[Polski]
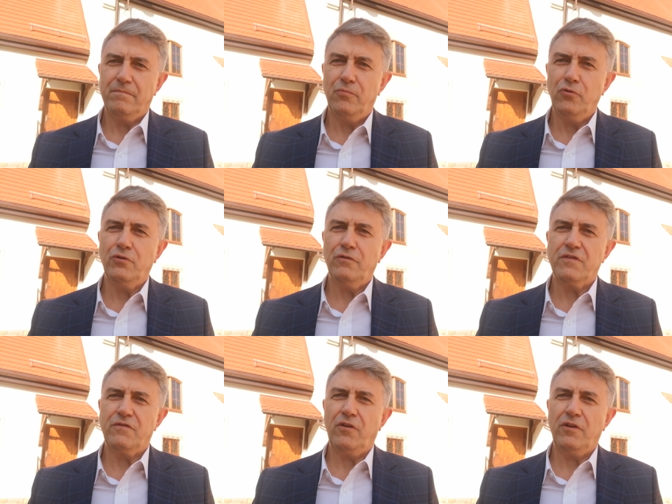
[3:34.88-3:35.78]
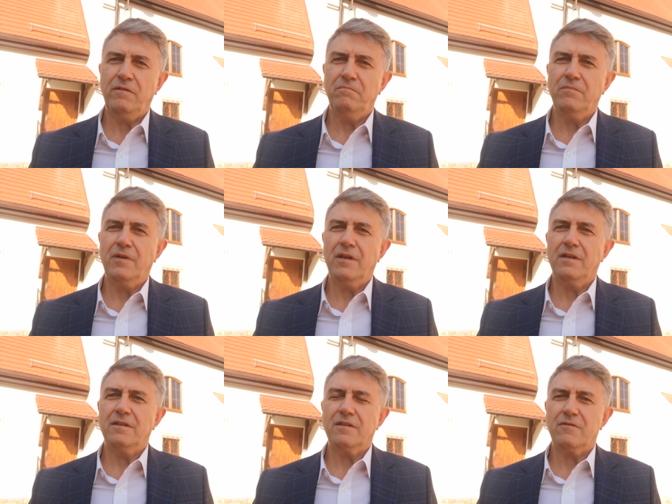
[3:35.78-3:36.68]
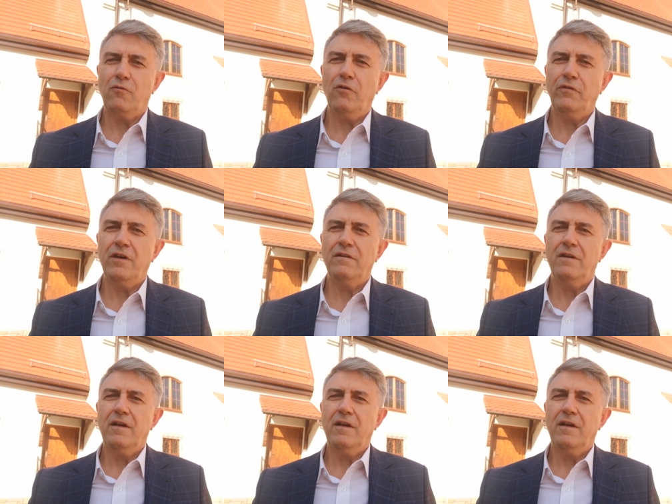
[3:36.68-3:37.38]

Bóg w swoim e, słowie,